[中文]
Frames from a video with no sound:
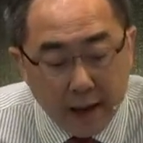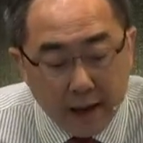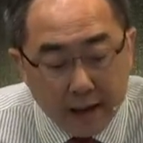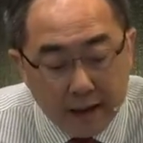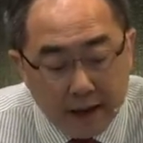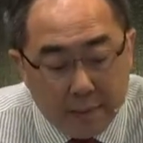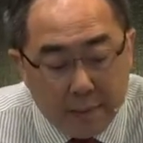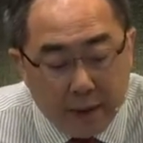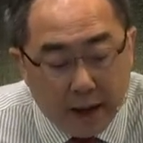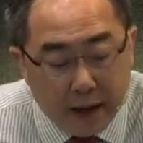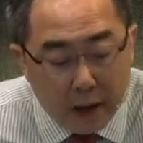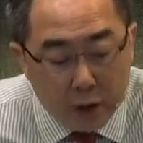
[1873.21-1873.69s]

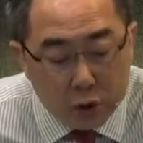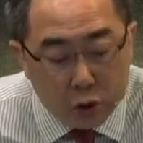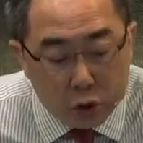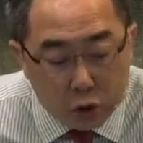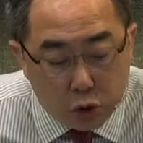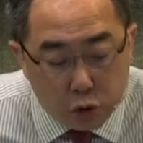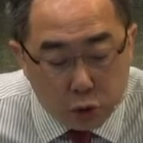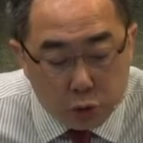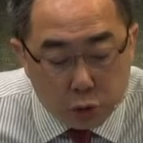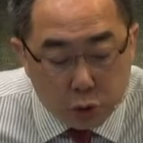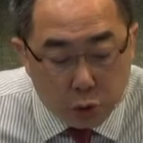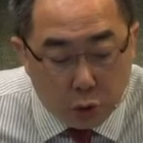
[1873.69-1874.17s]
那么
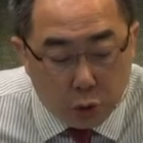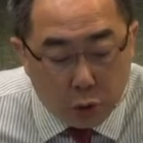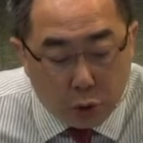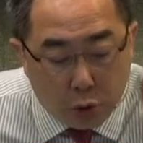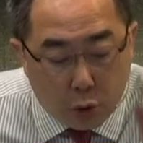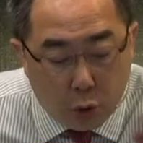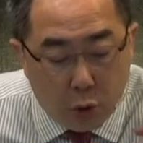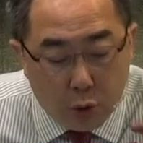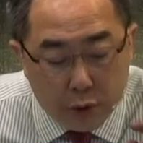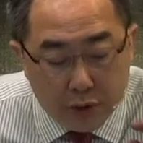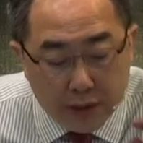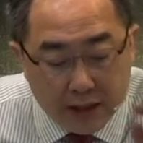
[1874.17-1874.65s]
树就
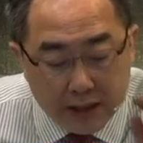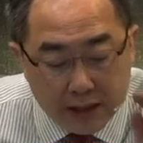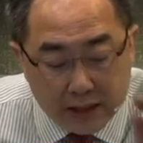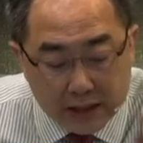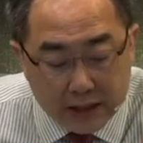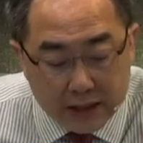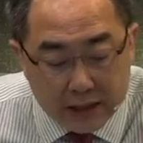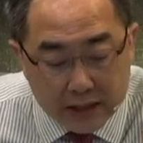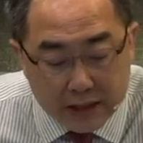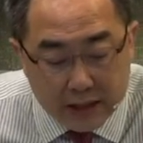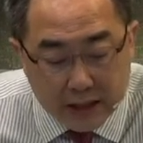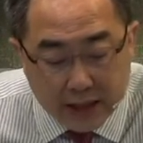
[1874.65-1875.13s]
供应
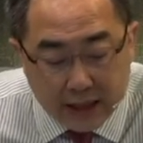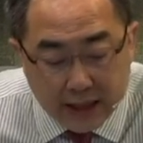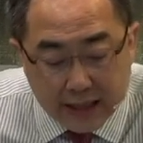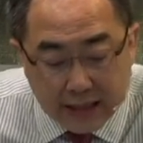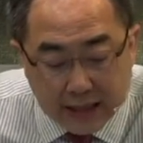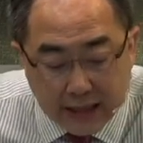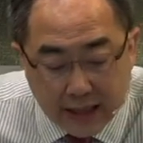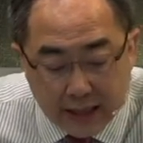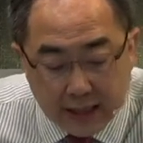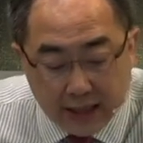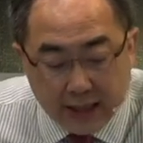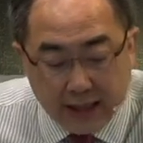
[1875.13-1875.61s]
枝子一
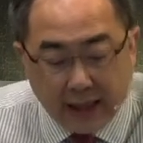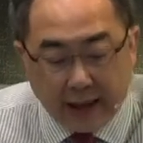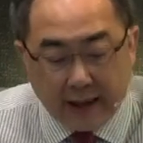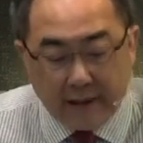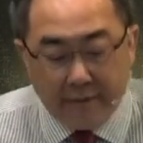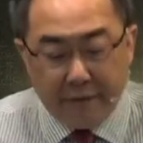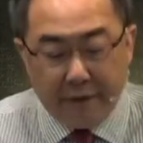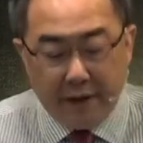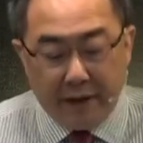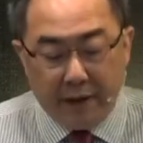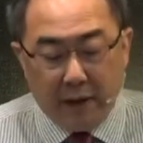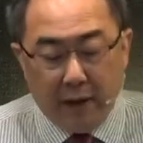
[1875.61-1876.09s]
切的养
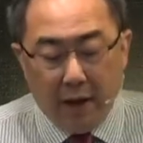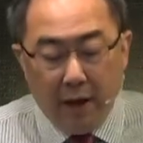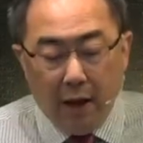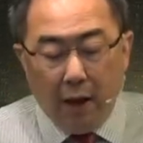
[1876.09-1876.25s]
分。